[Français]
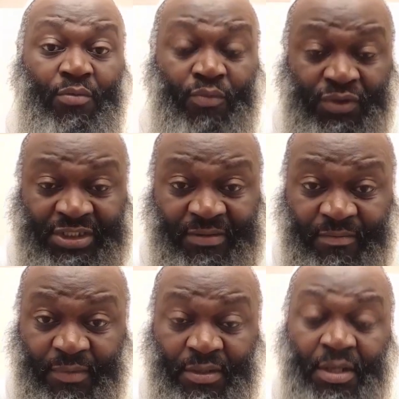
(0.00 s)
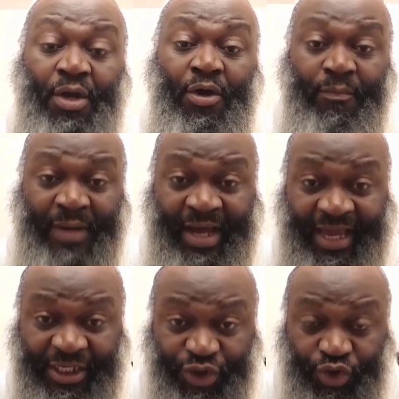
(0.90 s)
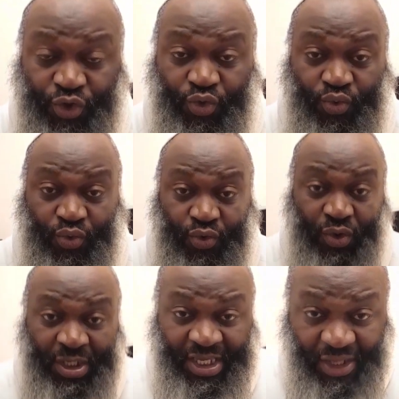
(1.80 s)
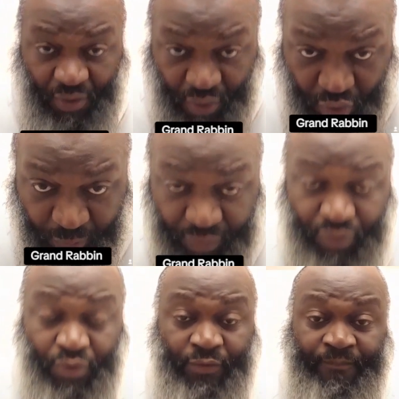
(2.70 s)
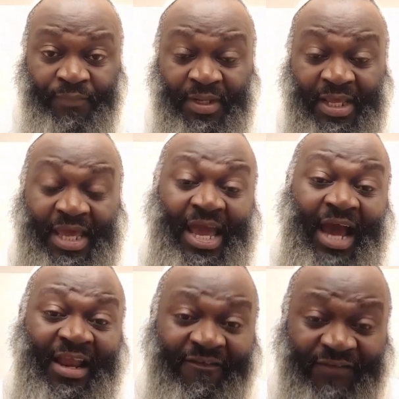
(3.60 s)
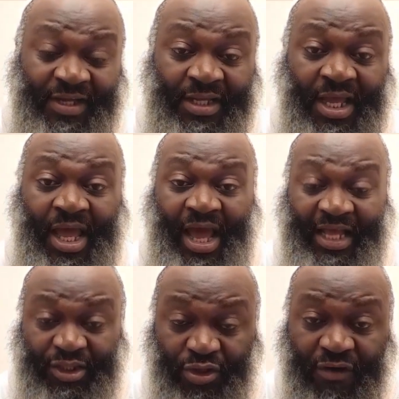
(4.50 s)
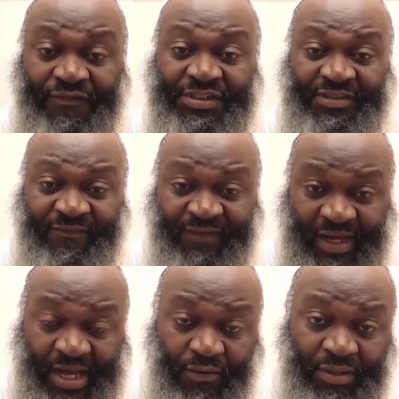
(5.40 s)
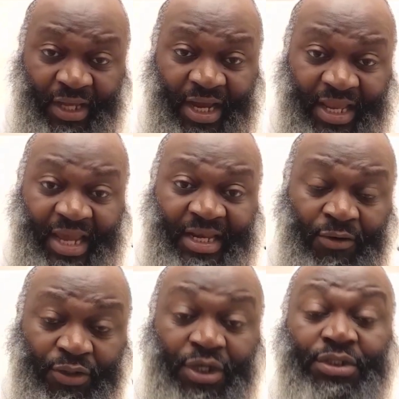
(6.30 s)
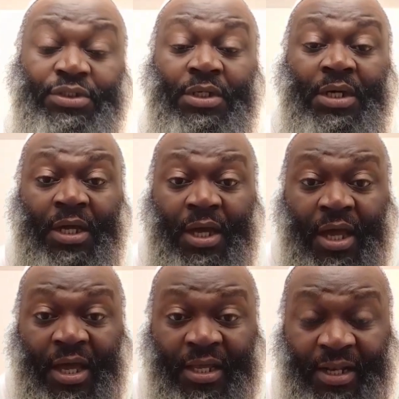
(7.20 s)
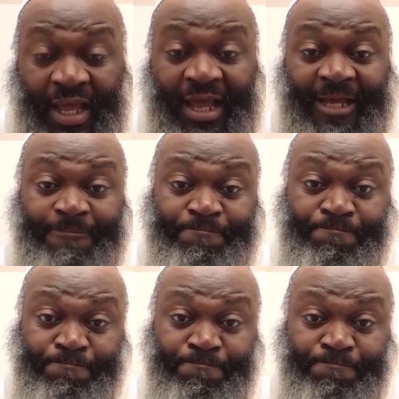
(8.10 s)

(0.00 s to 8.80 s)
Modim, pareil, genou et on courbe le dos. Et à la fin, Atov, Shifra, Unchalae, Leodot. Là,